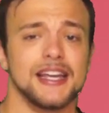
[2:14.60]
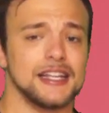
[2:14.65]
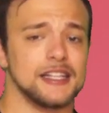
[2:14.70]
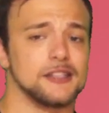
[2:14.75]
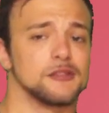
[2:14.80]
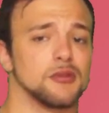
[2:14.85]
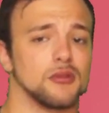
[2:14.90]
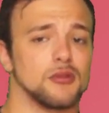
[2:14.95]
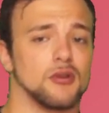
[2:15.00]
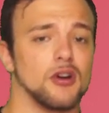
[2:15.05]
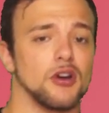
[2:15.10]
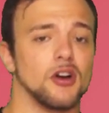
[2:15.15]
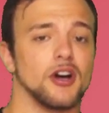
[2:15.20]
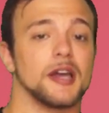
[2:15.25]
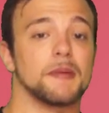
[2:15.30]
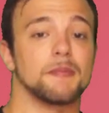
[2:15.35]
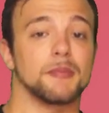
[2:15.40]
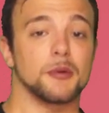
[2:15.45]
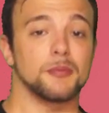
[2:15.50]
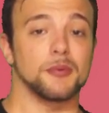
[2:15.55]
Il suo ruolo
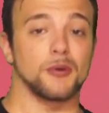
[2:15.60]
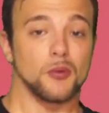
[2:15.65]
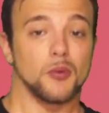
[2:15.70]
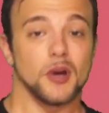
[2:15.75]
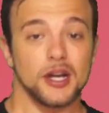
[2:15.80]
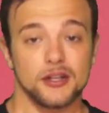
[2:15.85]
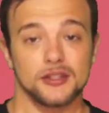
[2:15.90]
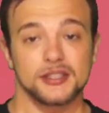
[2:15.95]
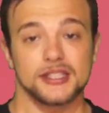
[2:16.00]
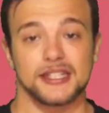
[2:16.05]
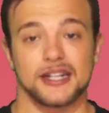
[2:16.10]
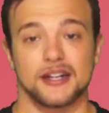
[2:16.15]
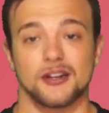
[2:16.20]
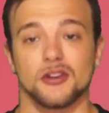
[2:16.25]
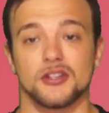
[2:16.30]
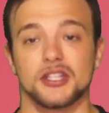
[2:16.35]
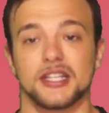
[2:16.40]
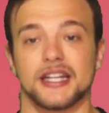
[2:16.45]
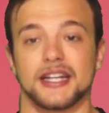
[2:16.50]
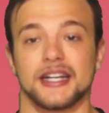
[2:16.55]
è proprio quello di
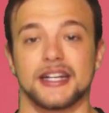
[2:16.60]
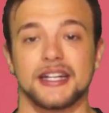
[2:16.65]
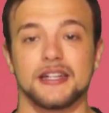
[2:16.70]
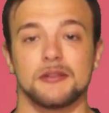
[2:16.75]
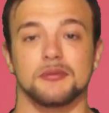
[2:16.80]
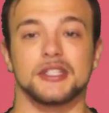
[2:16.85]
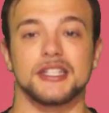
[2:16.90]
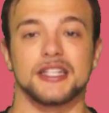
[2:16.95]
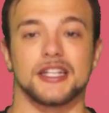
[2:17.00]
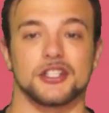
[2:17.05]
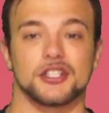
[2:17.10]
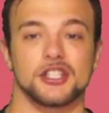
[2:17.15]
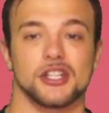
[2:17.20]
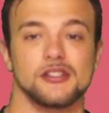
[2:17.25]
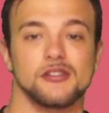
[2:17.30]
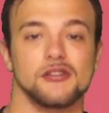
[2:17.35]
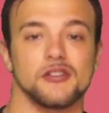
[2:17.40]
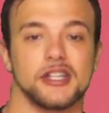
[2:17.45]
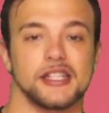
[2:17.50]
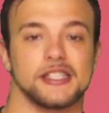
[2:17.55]
raccogliere i liquidi in
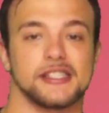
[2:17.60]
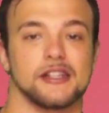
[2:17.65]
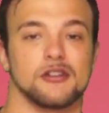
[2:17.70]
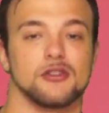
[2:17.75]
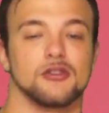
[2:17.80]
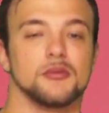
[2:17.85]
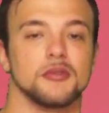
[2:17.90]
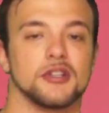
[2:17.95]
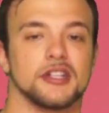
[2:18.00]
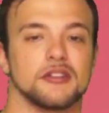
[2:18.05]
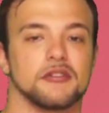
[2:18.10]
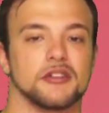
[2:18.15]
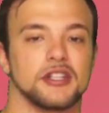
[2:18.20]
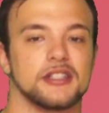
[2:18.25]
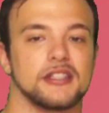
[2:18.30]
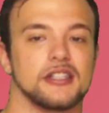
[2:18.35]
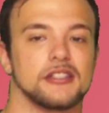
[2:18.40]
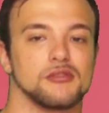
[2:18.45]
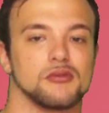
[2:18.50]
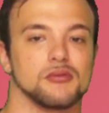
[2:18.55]
eccesso che si accumulano nei
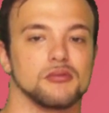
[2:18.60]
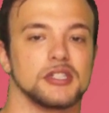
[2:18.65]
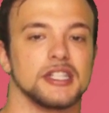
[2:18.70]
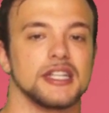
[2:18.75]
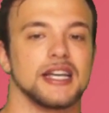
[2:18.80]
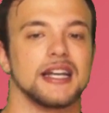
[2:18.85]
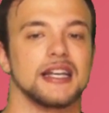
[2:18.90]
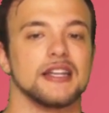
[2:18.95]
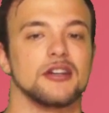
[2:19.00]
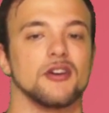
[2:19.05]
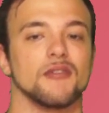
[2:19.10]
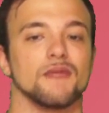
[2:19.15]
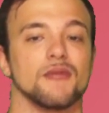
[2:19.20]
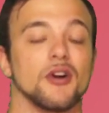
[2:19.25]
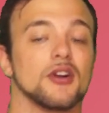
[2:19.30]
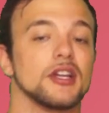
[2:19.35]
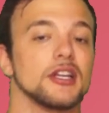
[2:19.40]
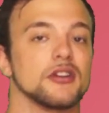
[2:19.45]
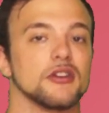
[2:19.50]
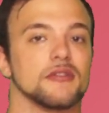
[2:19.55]
tessuti e li
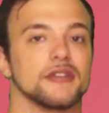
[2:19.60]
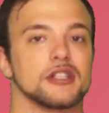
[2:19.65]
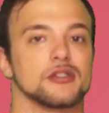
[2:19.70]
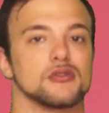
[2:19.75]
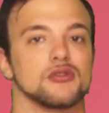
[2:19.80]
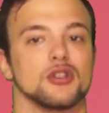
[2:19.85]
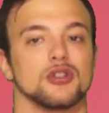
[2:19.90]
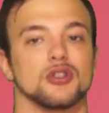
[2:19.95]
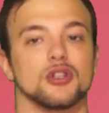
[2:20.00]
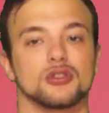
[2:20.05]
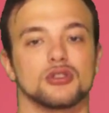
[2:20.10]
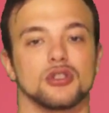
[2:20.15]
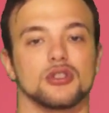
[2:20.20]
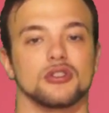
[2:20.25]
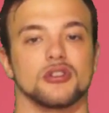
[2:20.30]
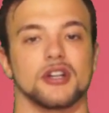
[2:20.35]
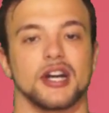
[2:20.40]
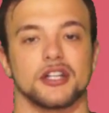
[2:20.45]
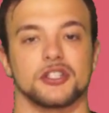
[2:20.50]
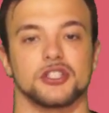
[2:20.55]
convogliano verso il dotto
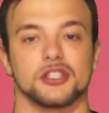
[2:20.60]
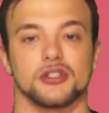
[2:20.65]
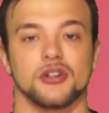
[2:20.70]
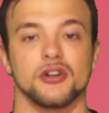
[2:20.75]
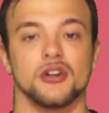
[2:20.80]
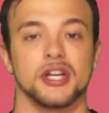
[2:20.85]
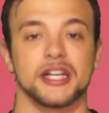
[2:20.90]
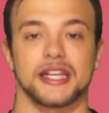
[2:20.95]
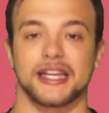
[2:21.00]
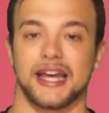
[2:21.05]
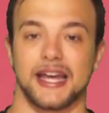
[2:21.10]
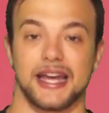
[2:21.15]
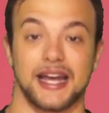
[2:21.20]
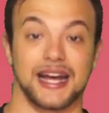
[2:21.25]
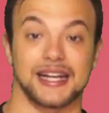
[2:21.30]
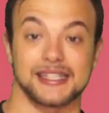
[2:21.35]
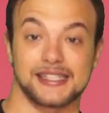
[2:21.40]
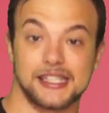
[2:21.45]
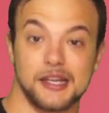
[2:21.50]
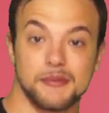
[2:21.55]
toracico, che,
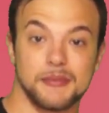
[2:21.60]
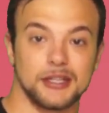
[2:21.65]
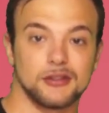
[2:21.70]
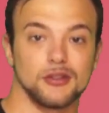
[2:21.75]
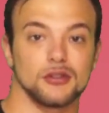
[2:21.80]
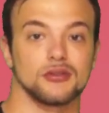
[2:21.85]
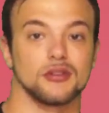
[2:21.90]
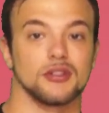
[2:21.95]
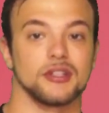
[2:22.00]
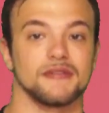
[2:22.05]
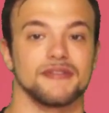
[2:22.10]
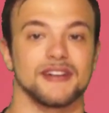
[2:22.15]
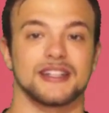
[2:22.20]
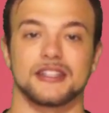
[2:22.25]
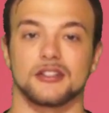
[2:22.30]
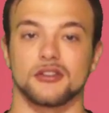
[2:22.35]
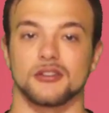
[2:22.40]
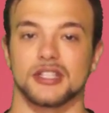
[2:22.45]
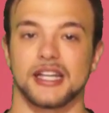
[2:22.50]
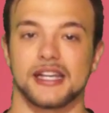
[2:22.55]
assieme al dotto
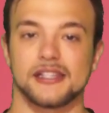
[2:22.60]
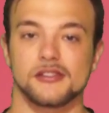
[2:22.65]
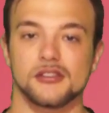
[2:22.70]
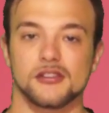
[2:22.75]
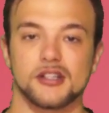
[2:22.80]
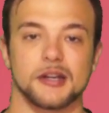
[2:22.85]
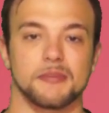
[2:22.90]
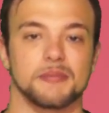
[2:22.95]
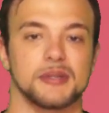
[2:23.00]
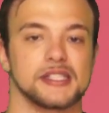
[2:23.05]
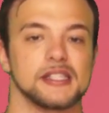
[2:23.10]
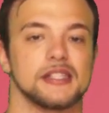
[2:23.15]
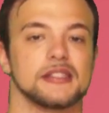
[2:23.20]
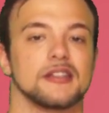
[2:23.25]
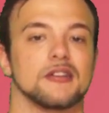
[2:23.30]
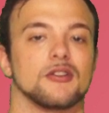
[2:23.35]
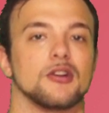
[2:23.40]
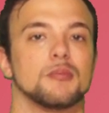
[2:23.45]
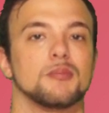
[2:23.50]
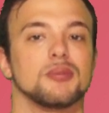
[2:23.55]
linfatico destro,
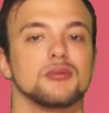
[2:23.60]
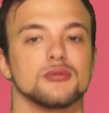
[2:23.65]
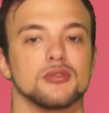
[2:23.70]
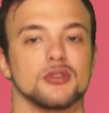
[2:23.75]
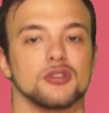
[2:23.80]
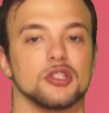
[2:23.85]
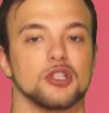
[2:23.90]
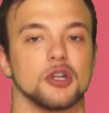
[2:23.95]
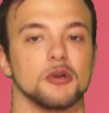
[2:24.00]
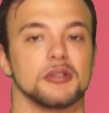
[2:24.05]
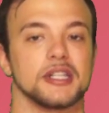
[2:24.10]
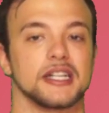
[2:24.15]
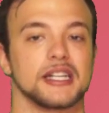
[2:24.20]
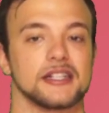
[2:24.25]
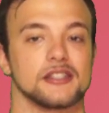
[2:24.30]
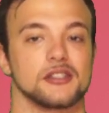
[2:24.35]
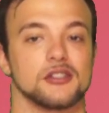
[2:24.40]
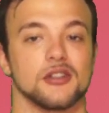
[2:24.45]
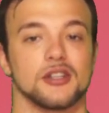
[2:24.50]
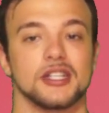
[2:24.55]
rappresentano il punto di
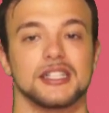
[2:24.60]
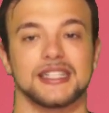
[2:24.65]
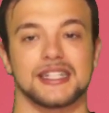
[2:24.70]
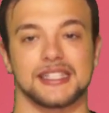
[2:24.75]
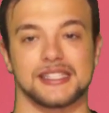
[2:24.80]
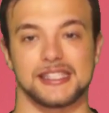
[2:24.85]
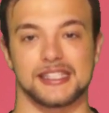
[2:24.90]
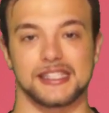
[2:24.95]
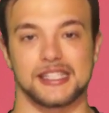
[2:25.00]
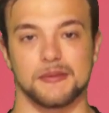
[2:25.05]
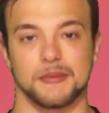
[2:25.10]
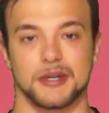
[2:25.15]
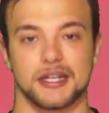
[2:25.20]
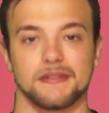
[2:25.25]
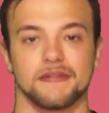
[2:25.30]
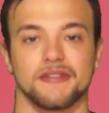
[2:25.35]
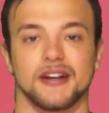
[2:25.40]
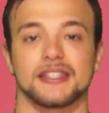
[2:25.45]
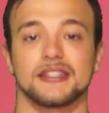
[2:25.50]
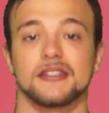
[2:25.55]
comunicazione tra sistema
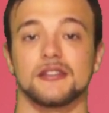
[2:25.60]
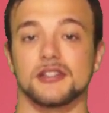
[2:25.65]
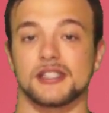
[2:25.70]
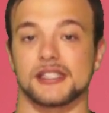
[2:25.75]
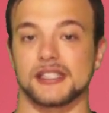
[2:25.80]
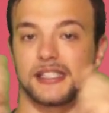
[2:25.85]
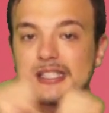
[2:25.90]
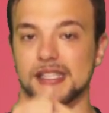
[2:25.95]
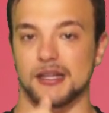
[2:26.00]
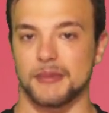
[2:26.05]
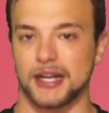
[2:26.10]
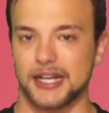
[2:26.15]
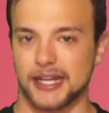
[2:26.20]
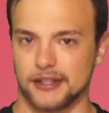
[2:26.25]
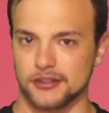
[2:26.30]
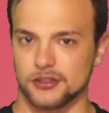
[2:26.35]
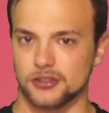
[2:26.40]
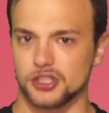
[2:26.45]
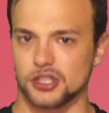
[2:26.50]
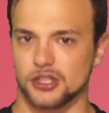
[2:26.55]
linfatico e sistema
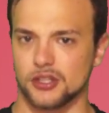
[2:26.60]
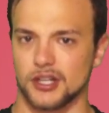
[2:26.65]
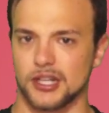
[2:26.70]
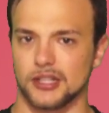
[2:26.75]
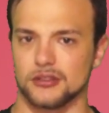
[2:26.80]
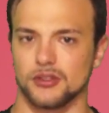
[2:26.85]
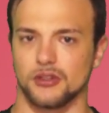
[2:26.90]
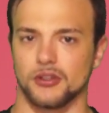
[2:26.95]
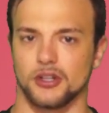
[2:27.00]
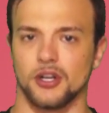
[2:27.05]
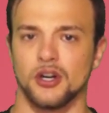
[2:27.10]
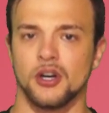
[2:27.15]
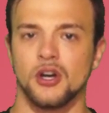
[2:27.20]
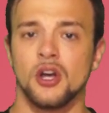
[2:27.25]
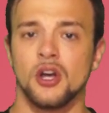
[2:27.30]
cardiocircolatorio.